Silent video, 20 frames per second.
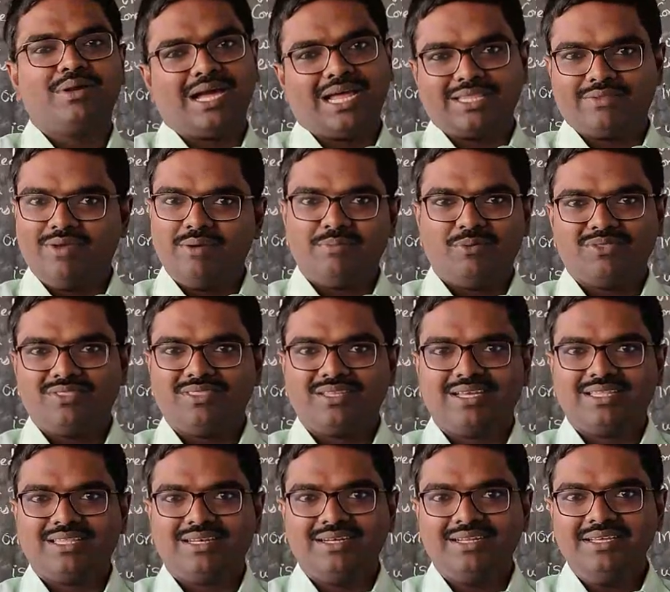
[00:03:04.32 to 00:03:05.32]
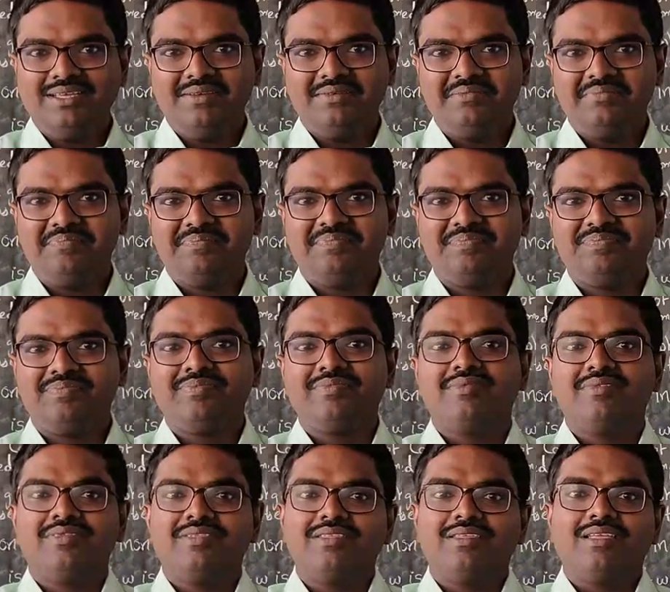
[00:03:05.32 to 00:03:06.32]
మీకు అర్థమైపోతుంది కదండి
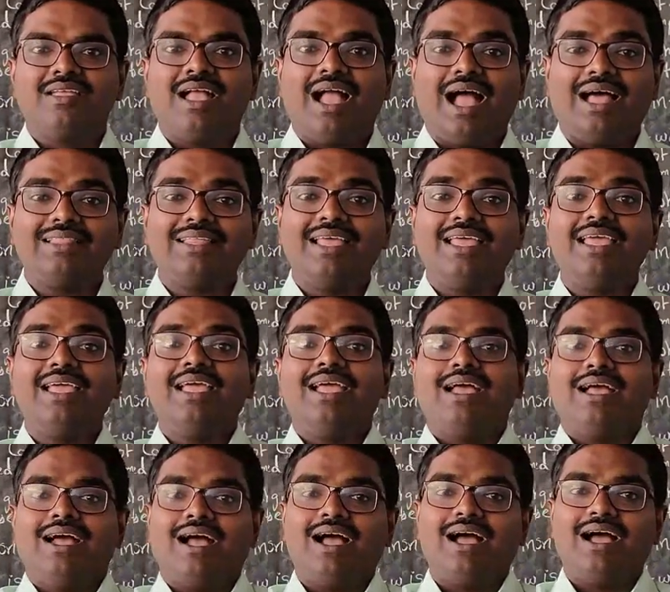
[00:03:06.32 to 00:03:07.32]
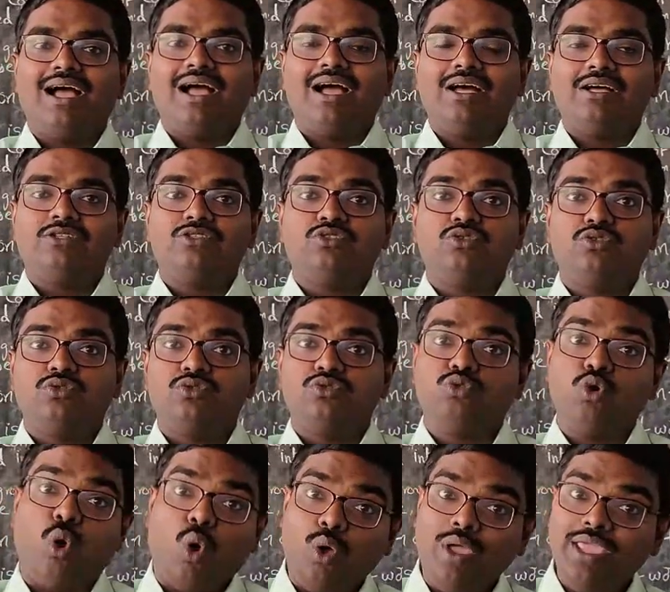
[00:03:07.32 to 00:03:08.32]
అదే
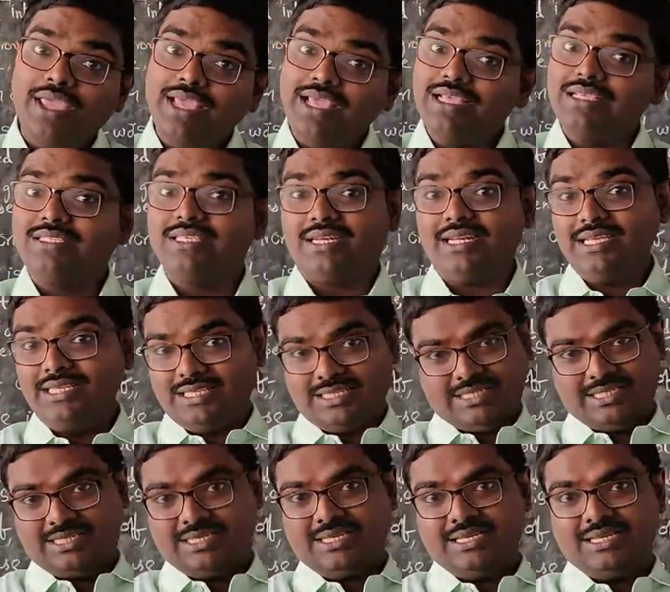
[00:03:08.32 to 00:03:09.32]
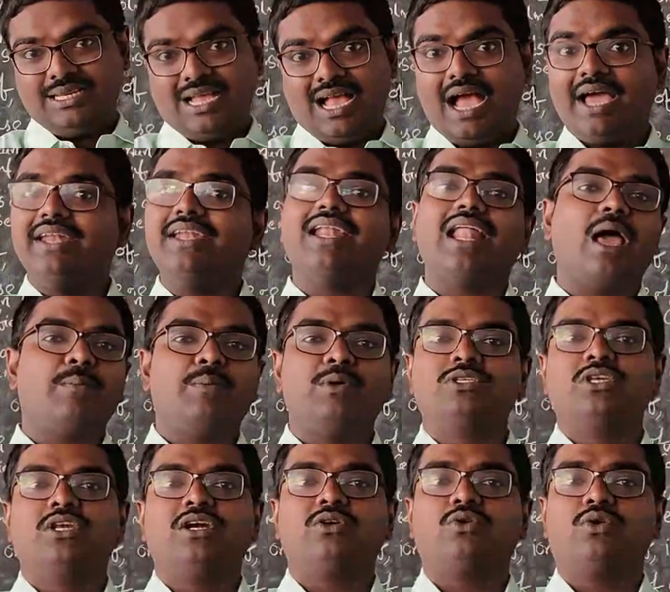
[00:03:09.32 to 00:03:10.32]
దో హీఈస్ రిచ్ అని నేను
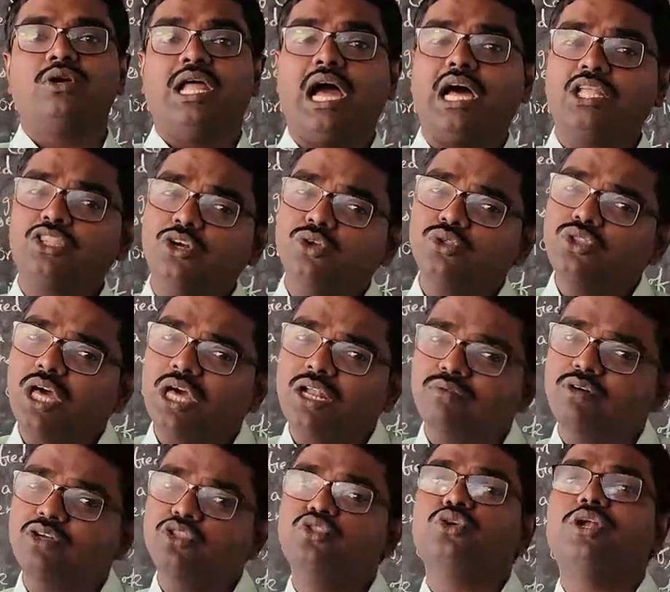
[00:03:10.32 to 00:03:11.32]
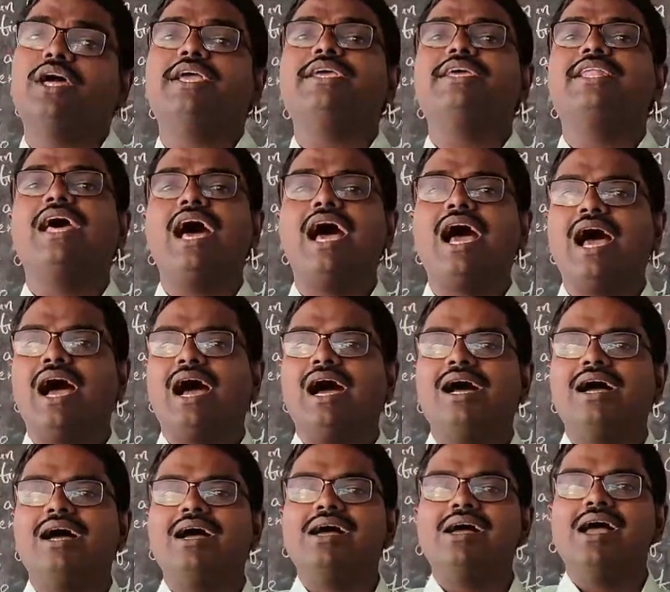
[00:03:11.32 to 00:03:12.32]
ఆపేశాను అనుకోండి అతడు ధనవంతుడు అయినా
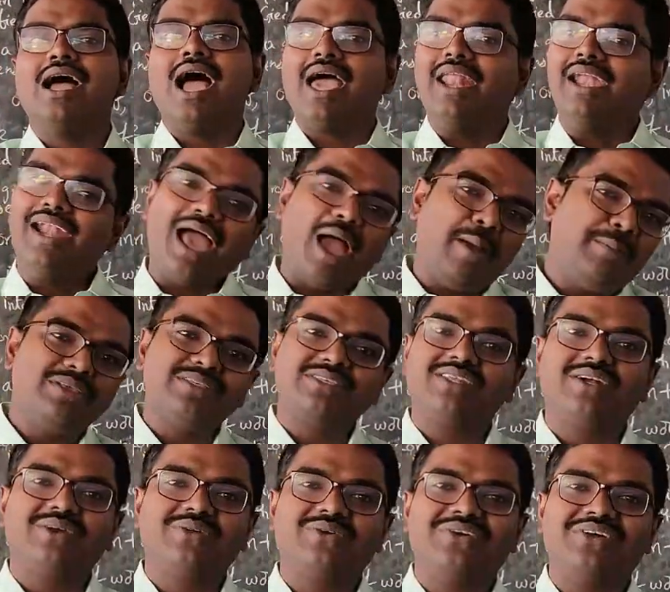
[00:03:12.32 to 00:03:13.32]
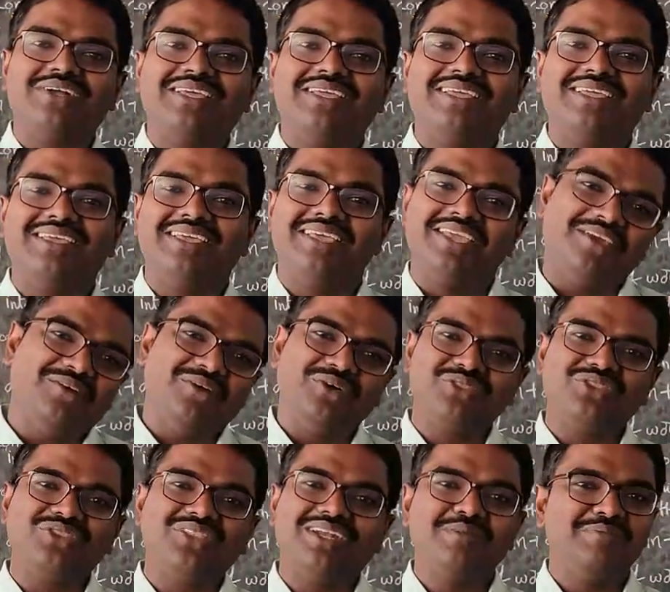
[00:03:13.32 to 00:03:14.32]
అని నేను ఆపేశాను అనుకోండి
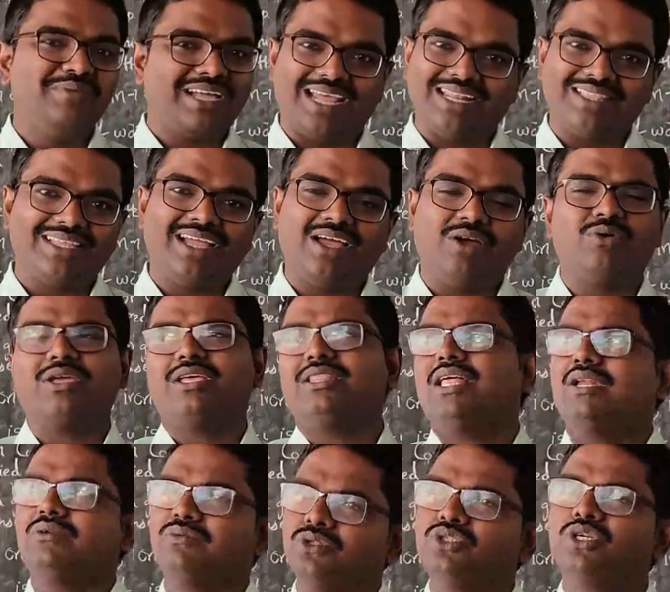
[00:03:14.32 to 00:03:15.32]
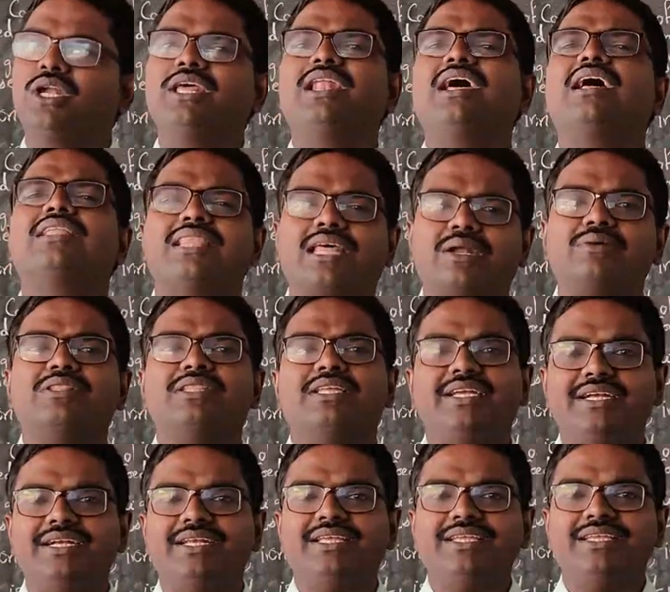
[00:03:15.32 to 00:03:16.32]
ఏమవుతుందండి మీకు అర్థం ఓకే ధనవంతుడైన తర్వాత
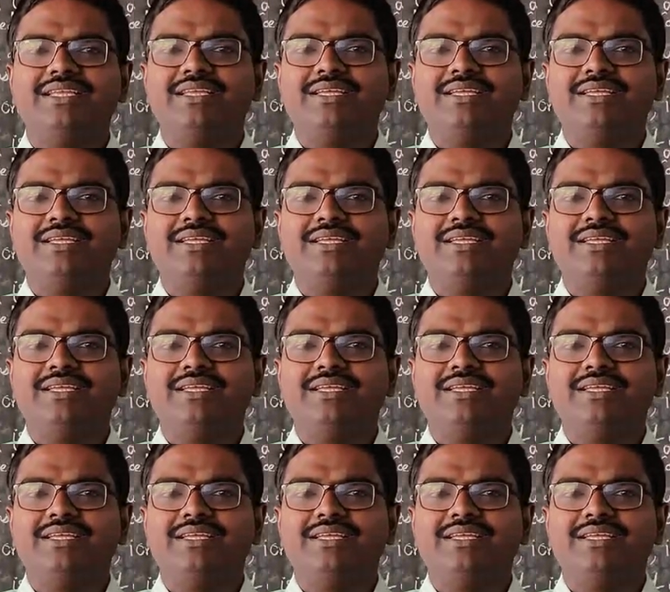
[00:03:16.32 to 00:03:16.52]
ఏంటి